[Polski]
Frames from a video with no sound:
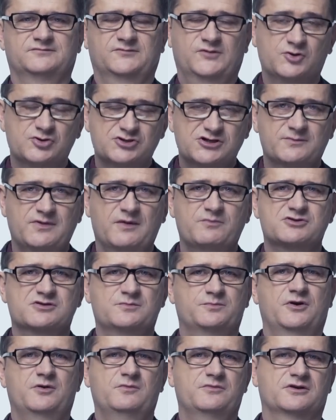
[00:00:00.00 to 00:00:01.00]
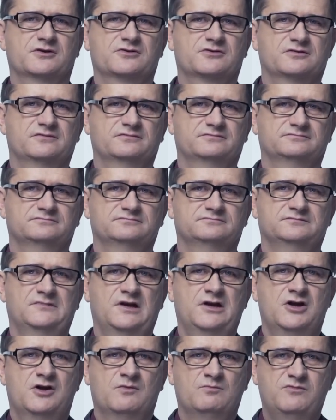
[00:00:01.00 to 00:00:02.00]
To trzeba przypomnieć.
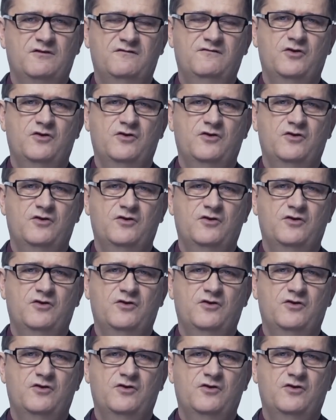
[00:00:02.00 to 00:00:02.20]
Bo